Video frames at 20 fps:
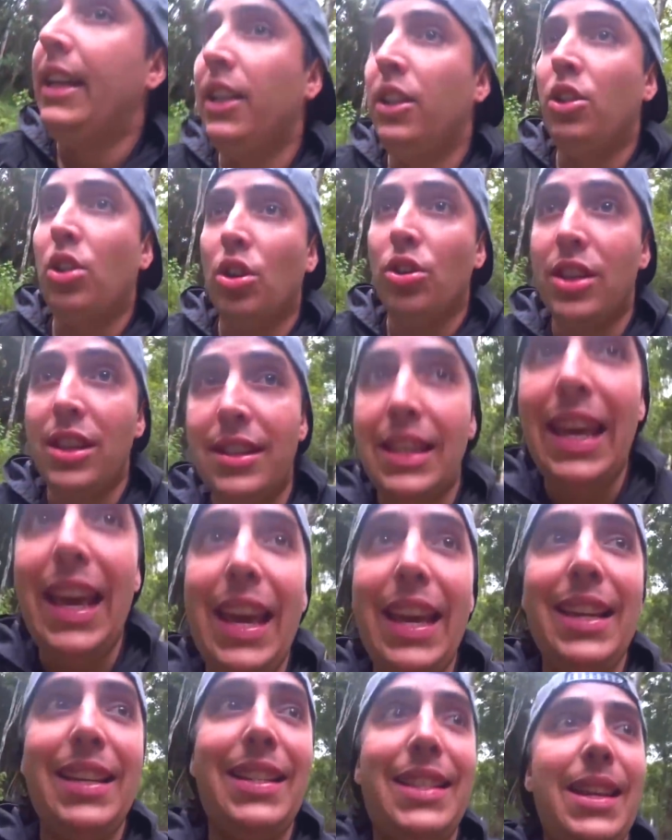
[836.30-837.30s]
Entonces,
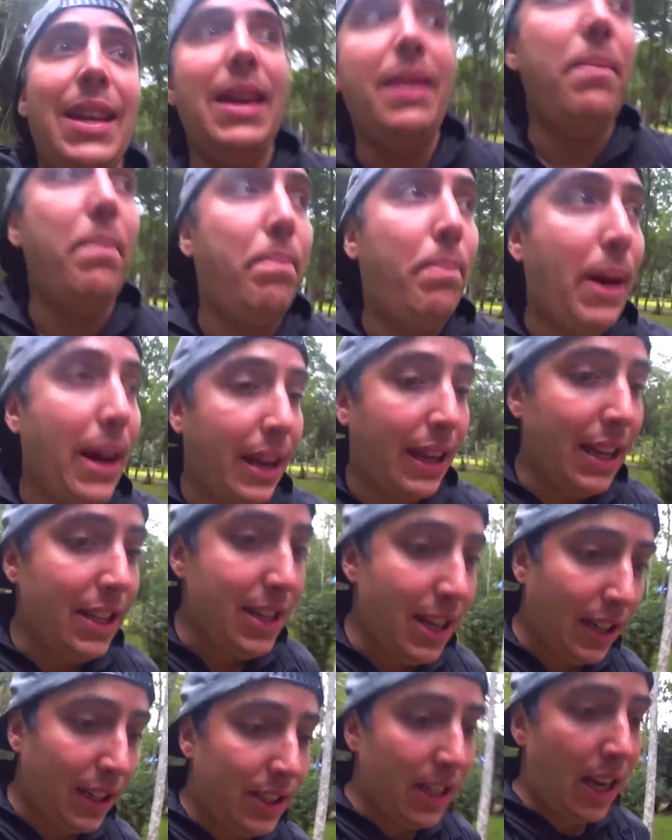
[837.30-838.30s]
este parque
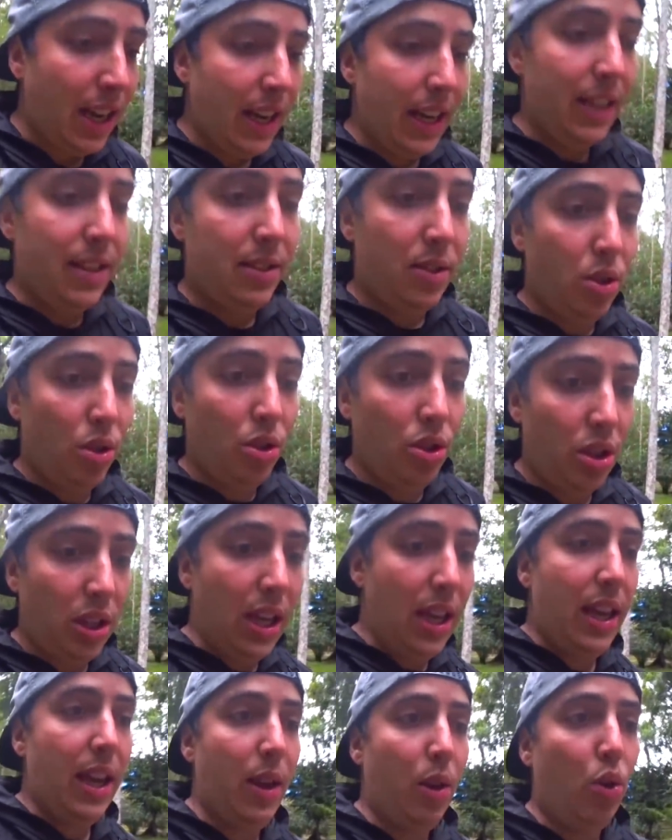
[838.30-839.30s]
Yaksha es
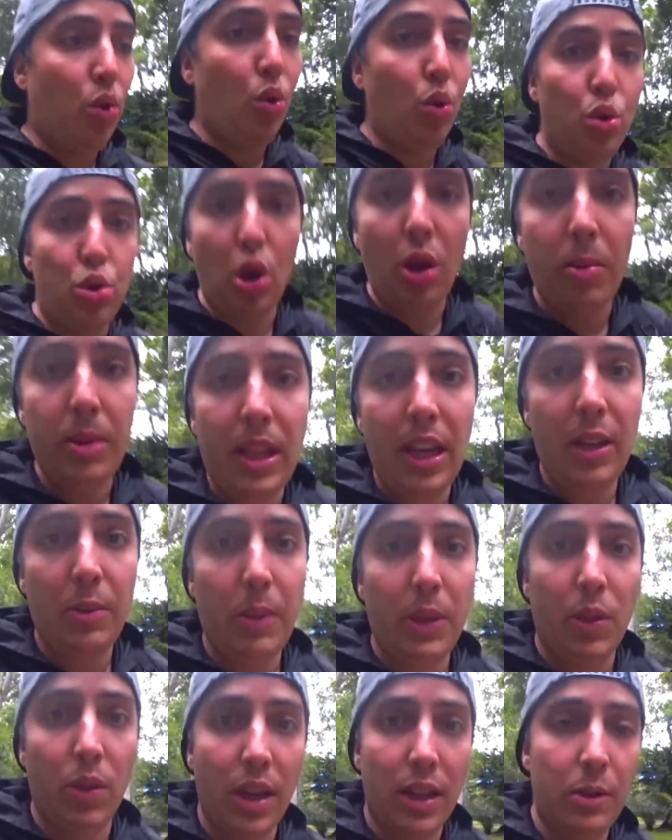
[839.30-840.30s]
donde usualmente las
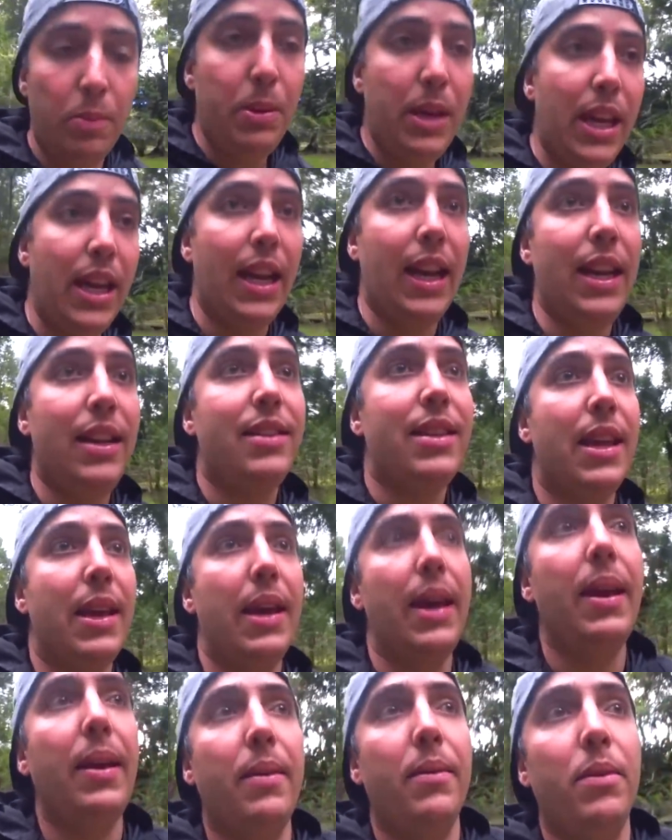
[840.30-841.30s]
personas vienen,
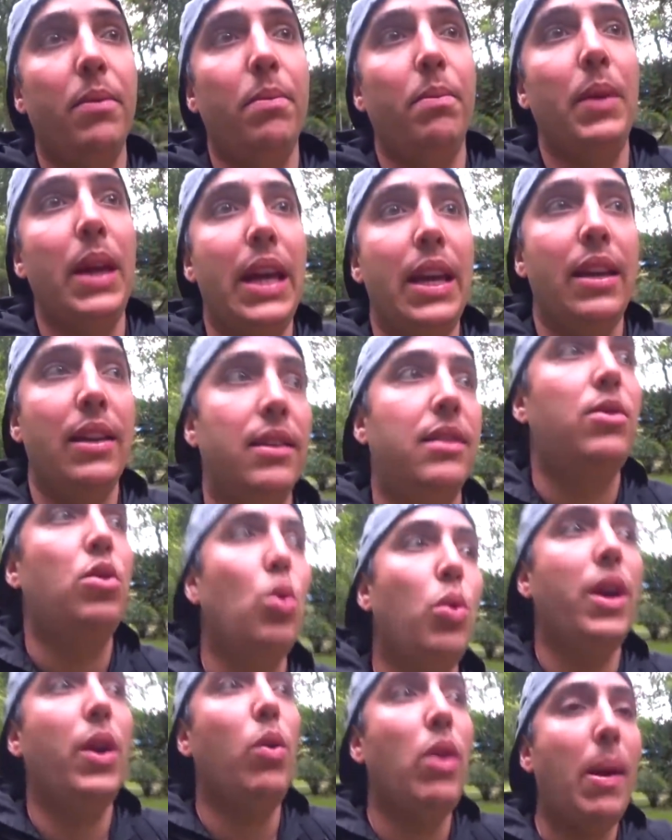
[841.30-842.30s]
se eh,
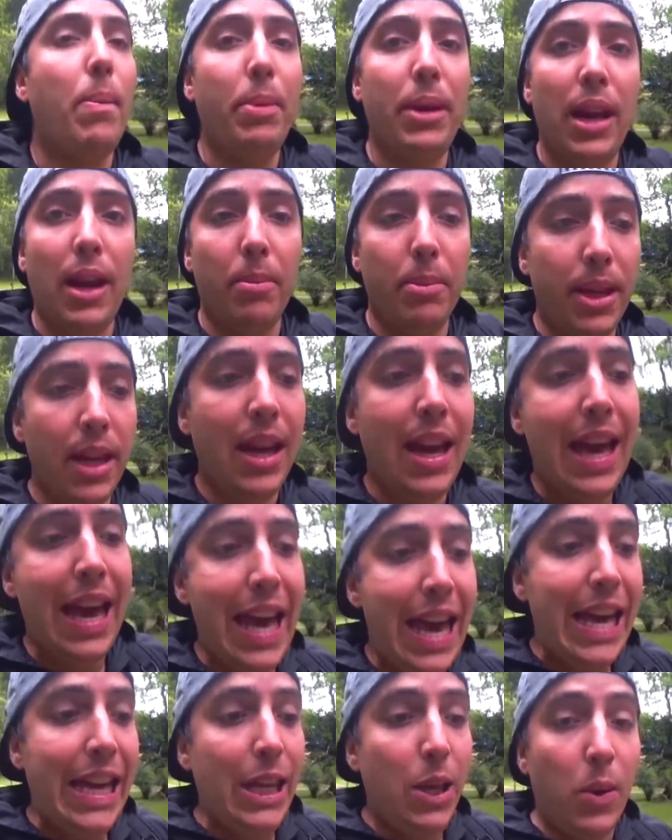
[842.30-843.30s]
suben una pirámide
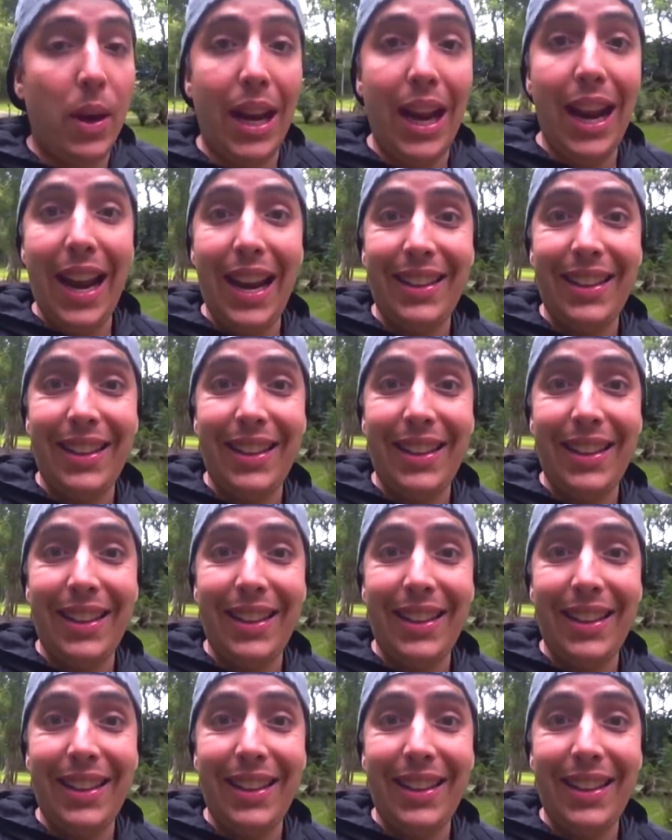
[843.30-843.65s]
y ven el